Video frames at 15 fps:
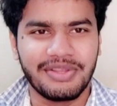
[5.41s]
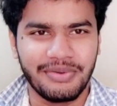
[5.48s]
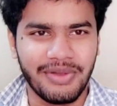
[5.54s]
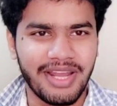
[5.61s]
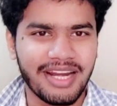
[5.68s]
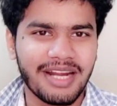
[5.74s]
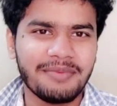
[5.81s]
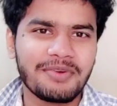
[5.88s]
तो
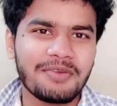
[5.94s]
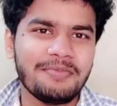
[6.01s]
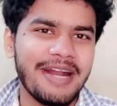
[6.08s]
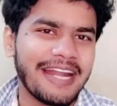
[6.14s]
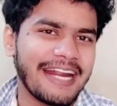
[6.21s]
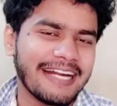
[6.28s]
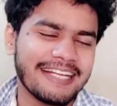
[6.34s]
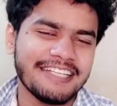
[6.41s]
वेलकम टू
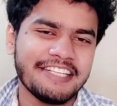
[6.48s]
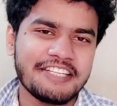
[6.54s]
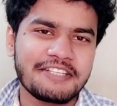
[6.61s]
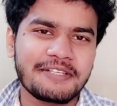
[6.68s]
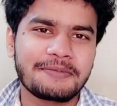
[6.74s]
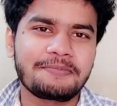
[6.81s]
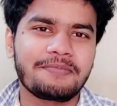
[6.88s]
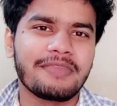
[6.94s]
मेड
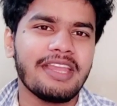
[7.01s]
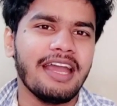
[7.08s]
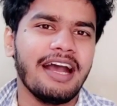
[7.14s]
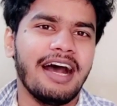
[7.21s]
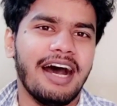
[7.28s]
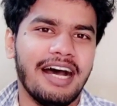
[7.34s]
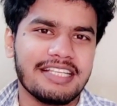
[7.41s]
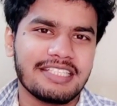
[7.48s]
कैटलिस्ट
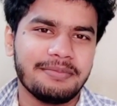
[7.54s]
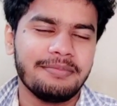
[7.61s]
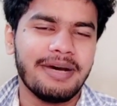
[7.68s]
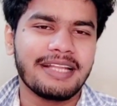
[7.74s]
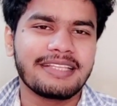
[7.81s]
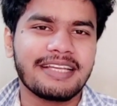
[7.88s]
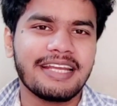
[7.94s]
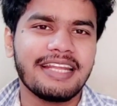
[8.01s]
आज हम
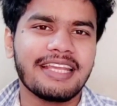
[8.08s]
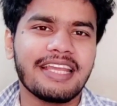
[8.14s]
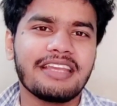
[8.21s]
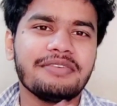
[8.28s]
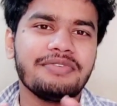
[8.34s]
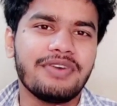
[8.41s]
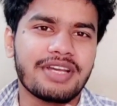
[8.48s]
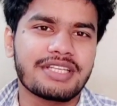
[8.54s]
बात करेंगे
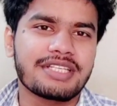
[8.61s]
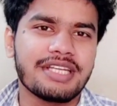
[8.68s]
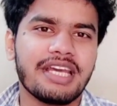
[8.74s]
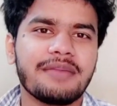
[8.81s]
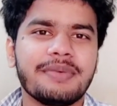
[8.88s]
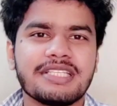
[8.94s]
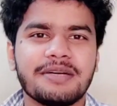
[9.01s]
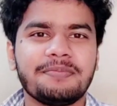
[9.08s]
कि फर्स्ट
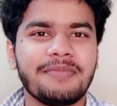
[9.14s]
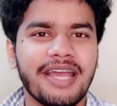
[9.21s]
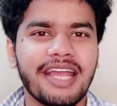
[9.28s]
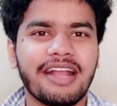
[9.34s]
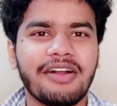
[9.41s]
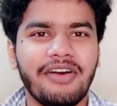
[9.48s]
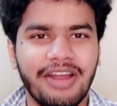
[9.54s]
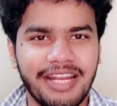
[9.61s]
ईयर में जब
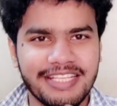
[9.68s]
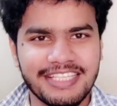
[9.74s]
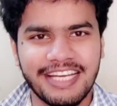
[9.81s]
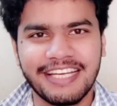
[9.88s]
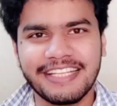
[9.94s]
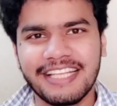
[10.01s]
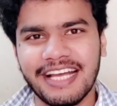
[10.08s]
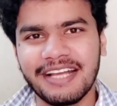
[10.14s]
मैं कॉलेज
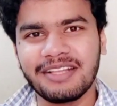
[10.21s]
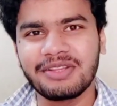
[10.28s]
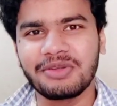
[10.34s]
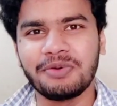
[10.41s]
आया था